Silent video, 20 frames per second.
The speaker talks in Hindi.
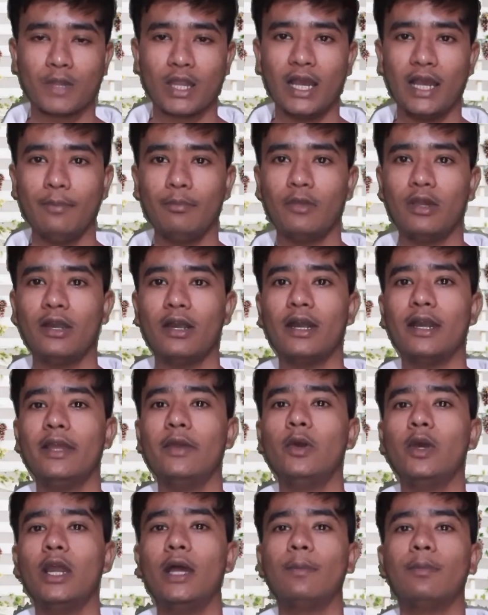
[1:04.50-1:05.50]
काम कर रहे
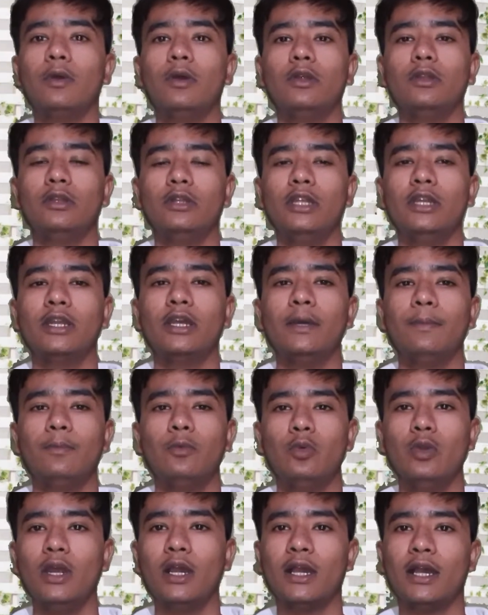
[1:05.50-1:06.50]
हैं और आपको दिन का
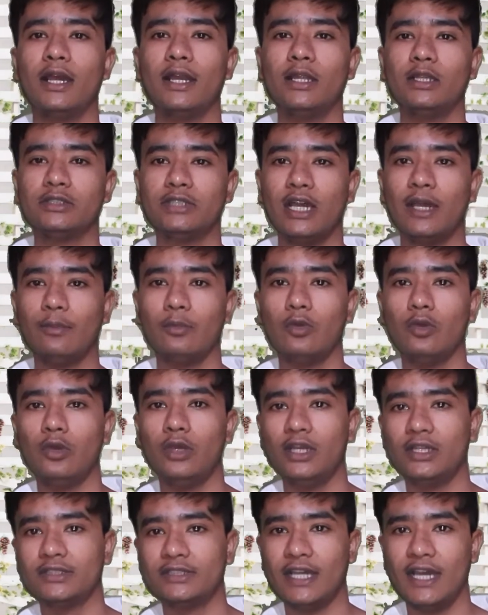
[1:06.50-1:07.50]
पूरा खाना शाम को
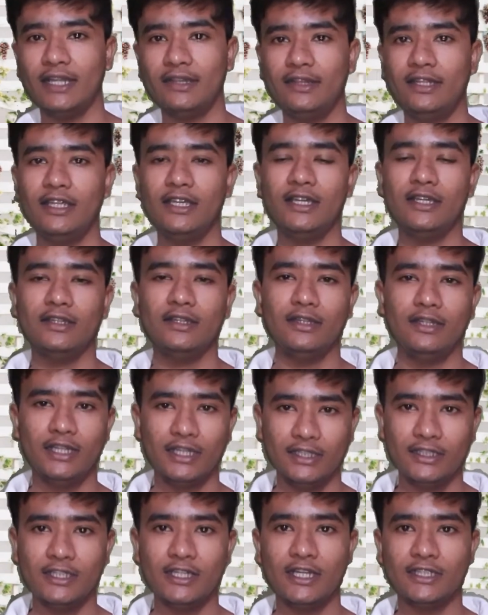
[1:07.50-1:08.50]
एक साथ दिए
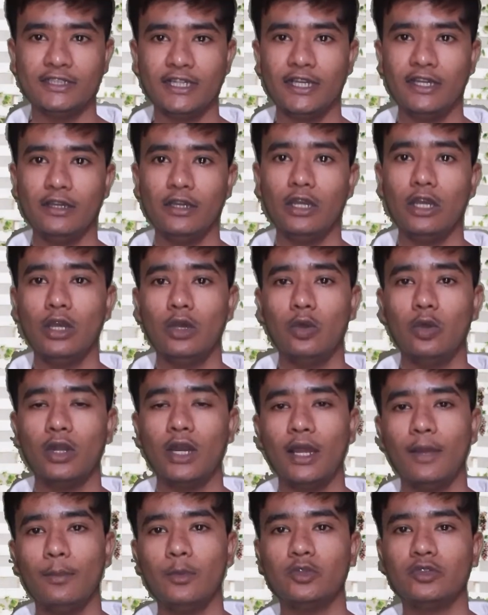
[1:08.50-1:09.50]
दे दिया जाए
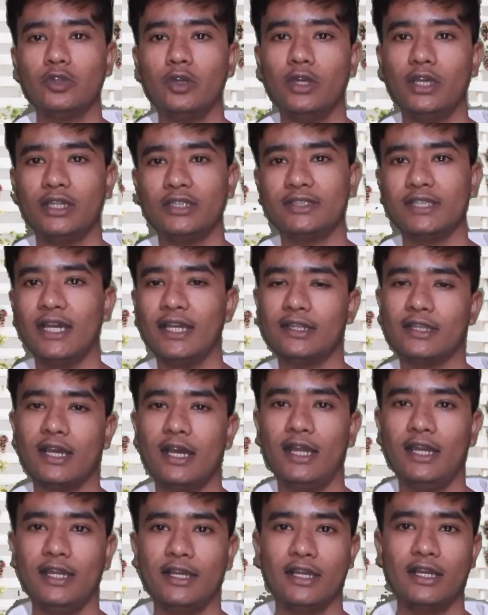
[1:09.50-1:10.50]
और आप उसको एक साथ
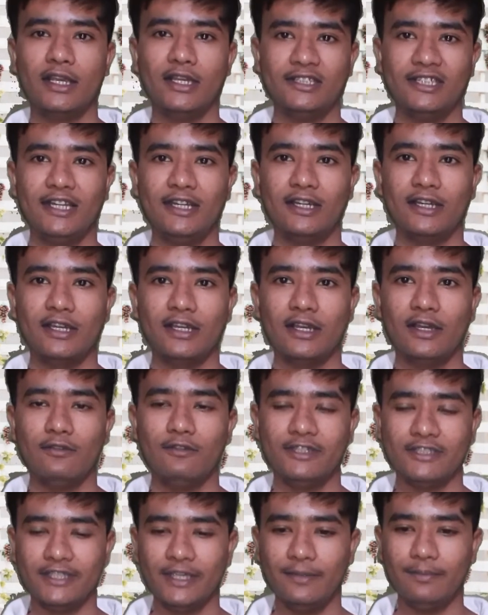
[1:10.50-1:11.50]
खा लेंगे कैसा लगेगा
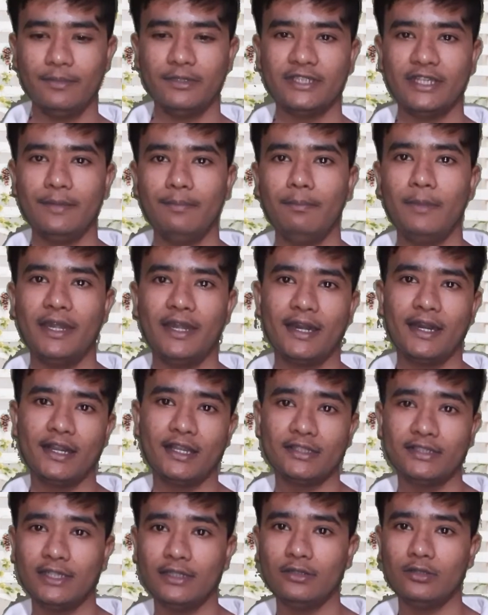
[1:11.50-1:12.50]
वैसा सेम बैटरी
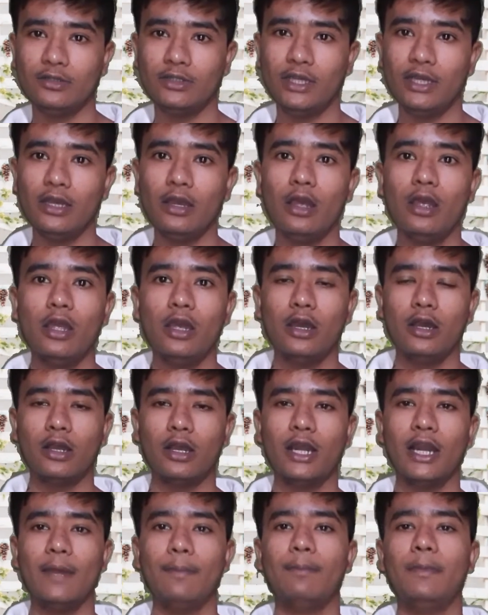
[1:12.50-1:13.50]
के साथ होता है
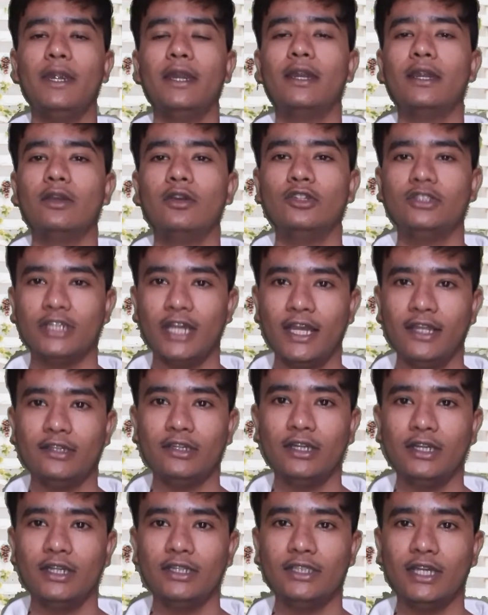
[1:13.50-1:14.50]
अगर आप बैटरी को चार्ज
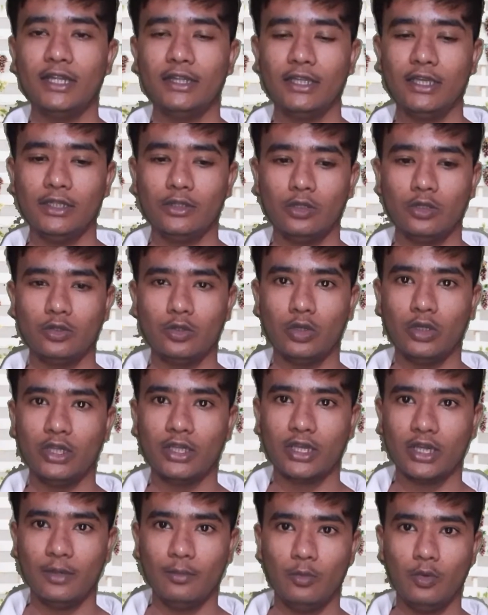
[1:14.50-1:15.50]
करना चाहते हैं तो थोड़ी
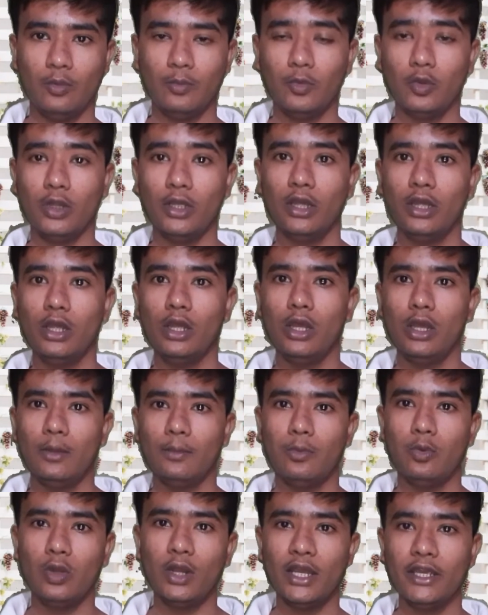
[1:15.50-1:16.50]
कम वो पूरे
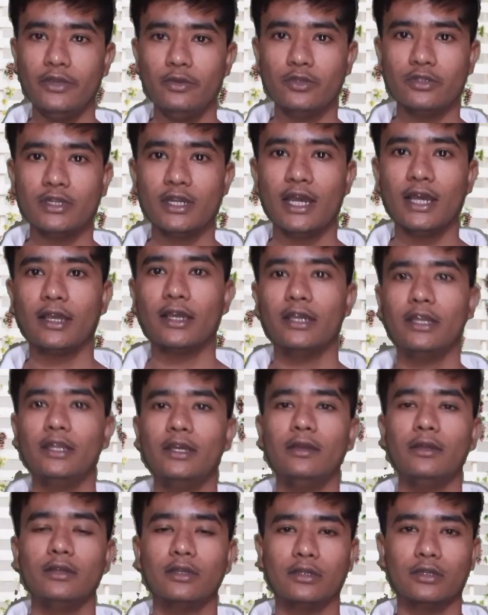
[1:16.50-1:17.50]
पूरा यूज़ ना
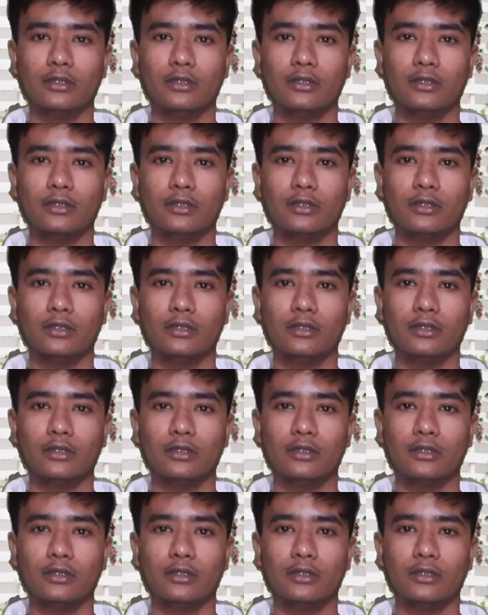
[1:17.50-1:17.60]
करिए